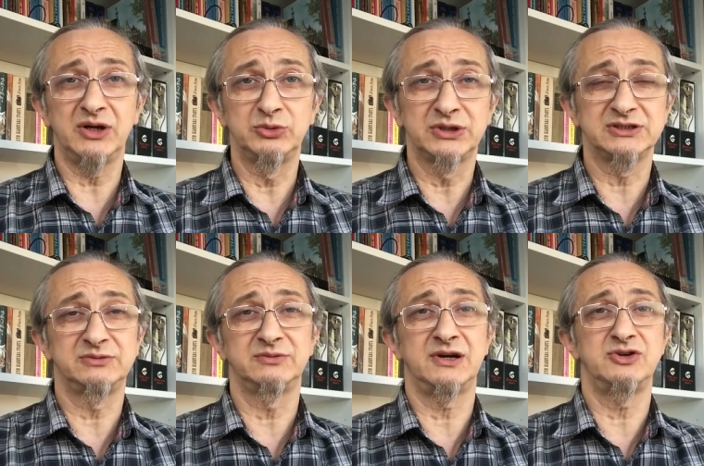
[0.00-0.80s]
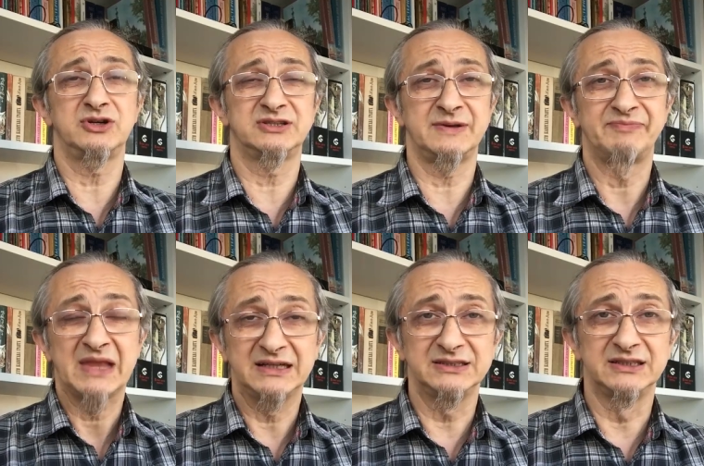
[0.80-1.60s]
валюты развивающихся
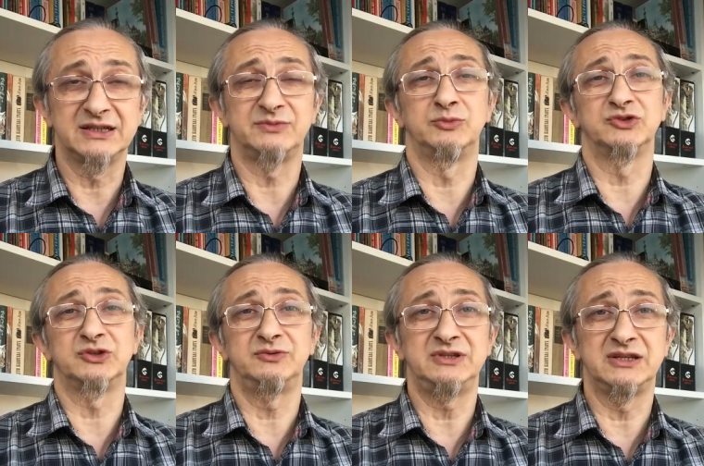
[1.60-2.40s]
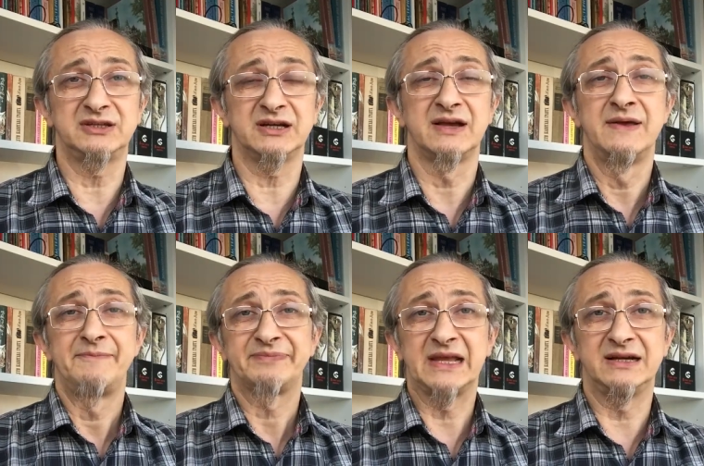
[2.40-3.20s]
рынков. Можно видеть, как
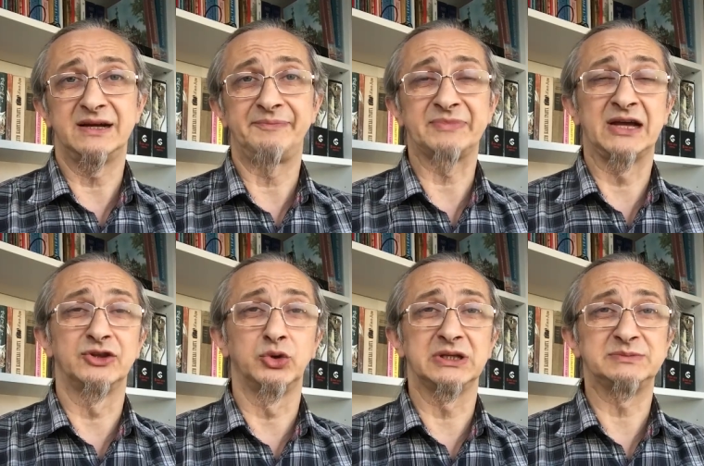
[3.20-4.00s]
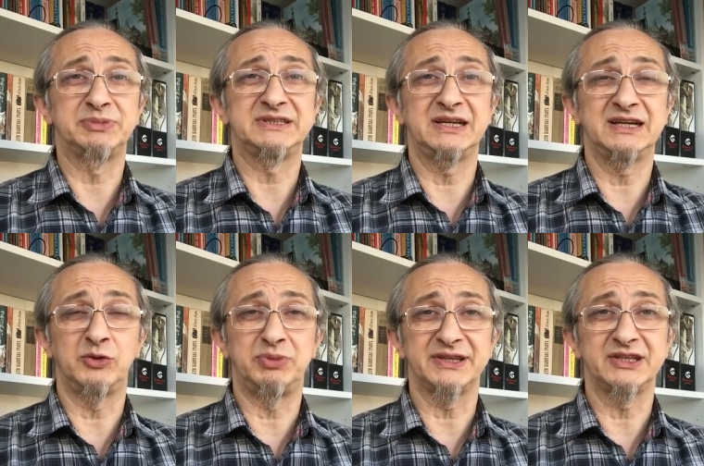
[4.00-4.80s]
э, э, доллар
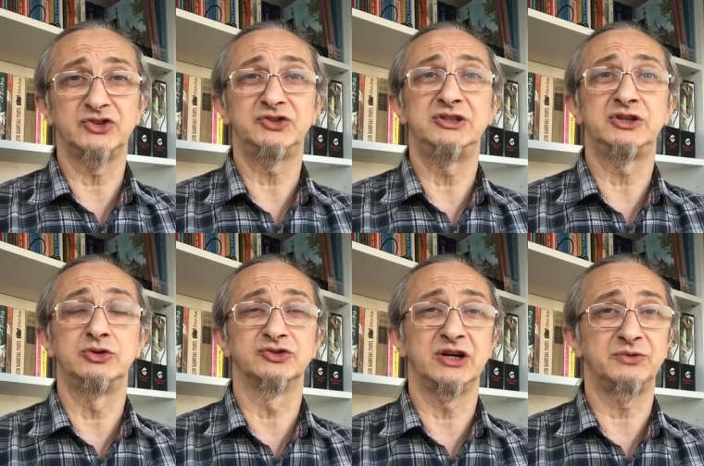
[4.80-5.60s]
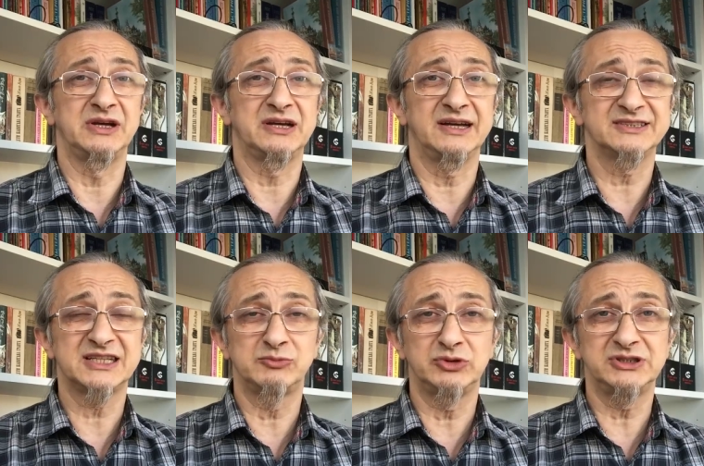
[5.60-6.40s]
потерял по отношению к
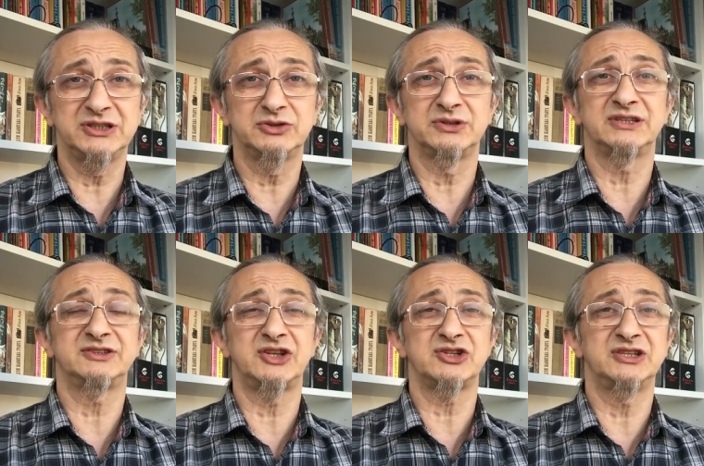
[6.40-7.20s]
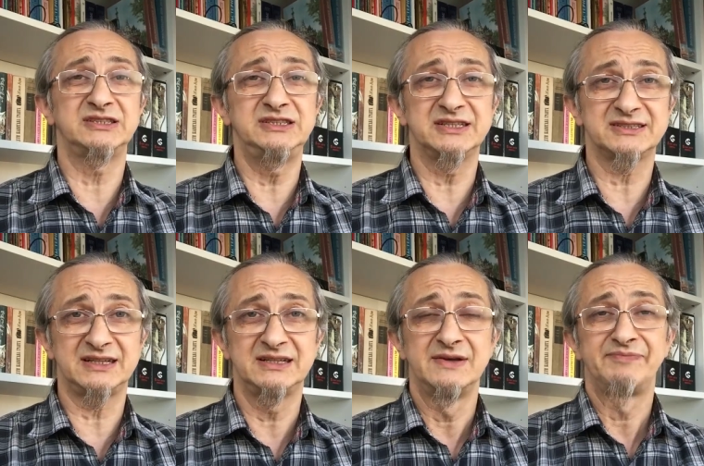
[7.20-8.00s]
южноафриканскому ренду достаточно
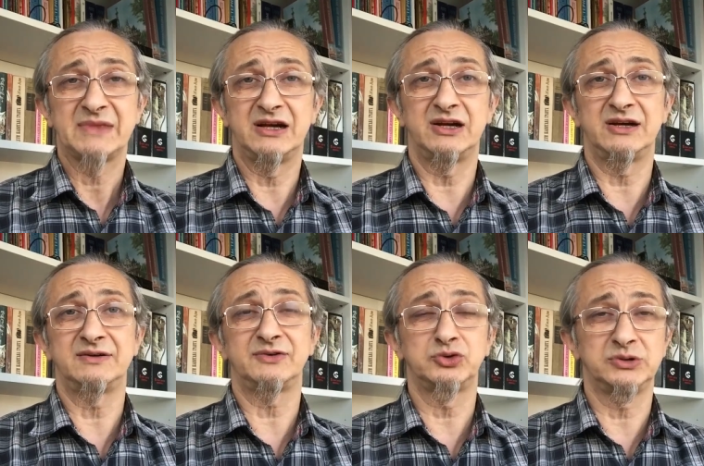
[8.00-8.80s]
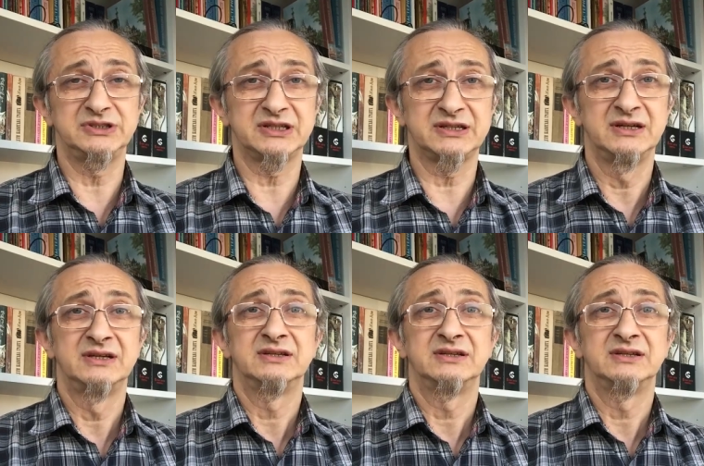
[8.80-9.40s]
резко э, во вторник.